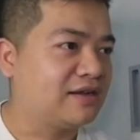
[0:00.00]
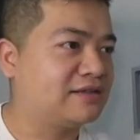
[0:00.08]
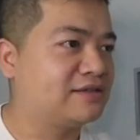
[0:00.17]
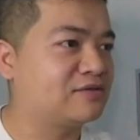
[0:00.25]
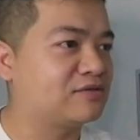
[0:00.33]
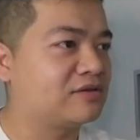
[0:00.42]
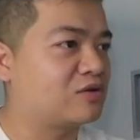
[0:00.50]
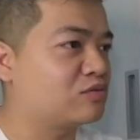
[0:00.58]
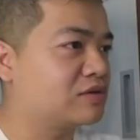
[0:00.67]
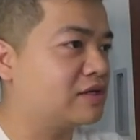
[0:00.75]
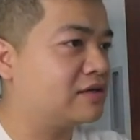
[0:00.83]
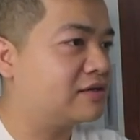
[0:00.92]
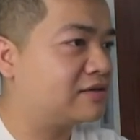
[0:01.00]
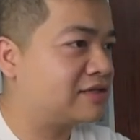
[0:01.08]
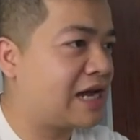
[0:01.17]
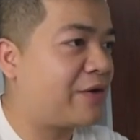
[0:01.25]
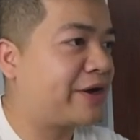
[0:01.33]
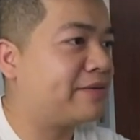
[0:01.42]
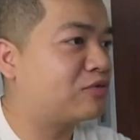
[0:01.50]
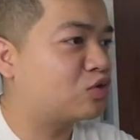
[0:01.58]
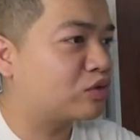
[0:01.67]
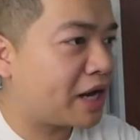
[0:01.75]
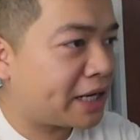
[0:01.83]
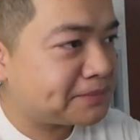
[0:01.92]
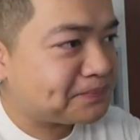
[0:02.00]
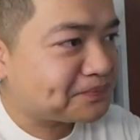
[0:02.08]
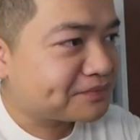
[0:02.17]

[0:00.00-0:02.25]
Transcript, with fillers: thì cũng chào anh em một chút đã.